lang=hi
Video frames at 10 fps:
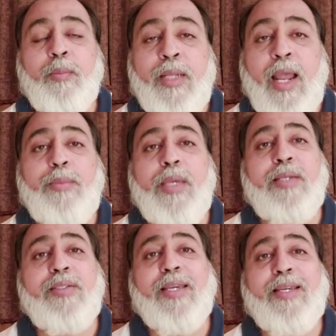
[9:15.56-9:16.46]
मिला भी
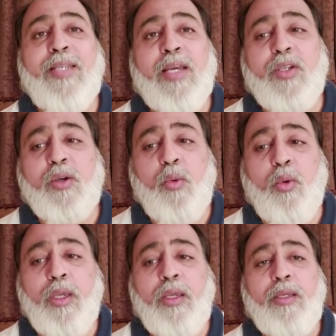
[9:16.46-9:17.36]
ऐसे कि जैसे
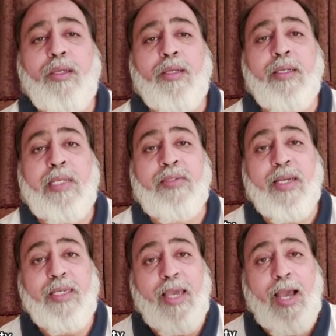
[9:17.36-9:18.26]
कोई
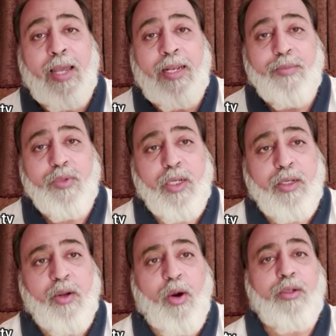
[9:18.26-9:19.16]
नज़ा के आलम से
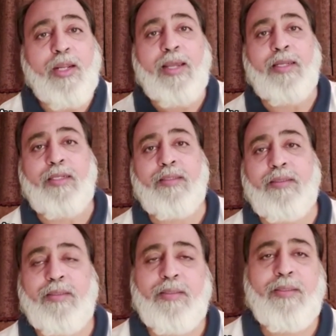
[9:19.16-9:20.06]
लौट आए
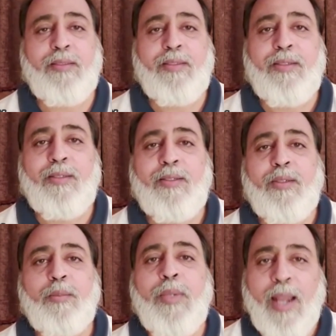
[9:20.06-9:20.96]

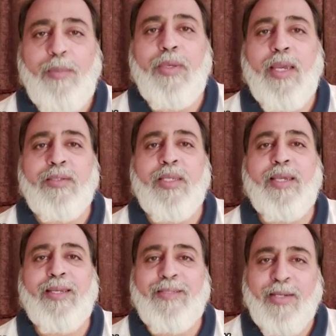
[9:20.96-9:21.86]
मिला भी ऐसे
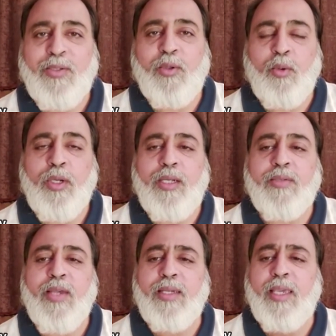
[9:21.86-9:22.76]
कि जैसे कोई
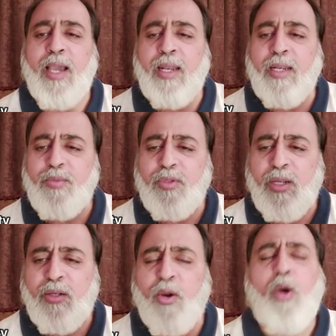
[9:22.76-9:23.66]
नज़ा के आलम से
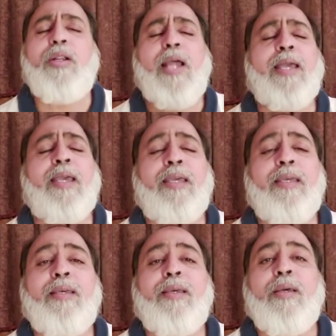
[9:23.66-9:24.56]
लौट आए
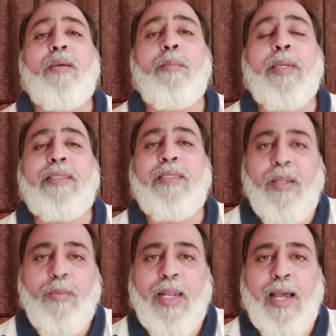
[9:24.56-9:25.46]
मैं
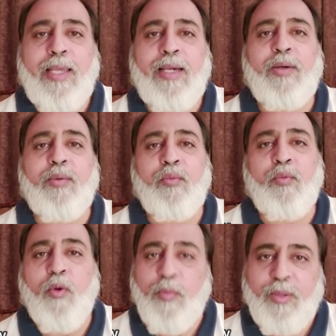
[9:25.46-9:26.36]
तिल मिलाया
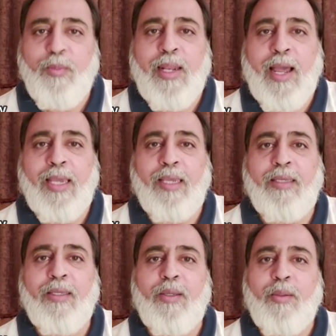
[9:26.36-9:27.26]
वो बिल बिलाए
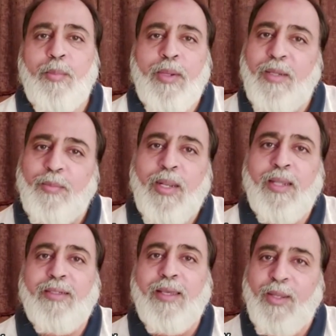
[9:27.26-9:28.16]
बिलक
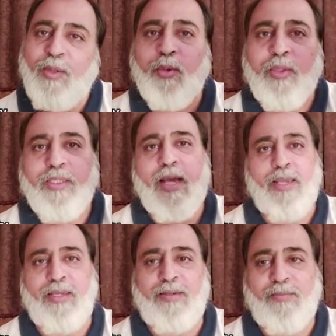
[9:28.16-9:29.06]
बिलक कर ही रोते जाए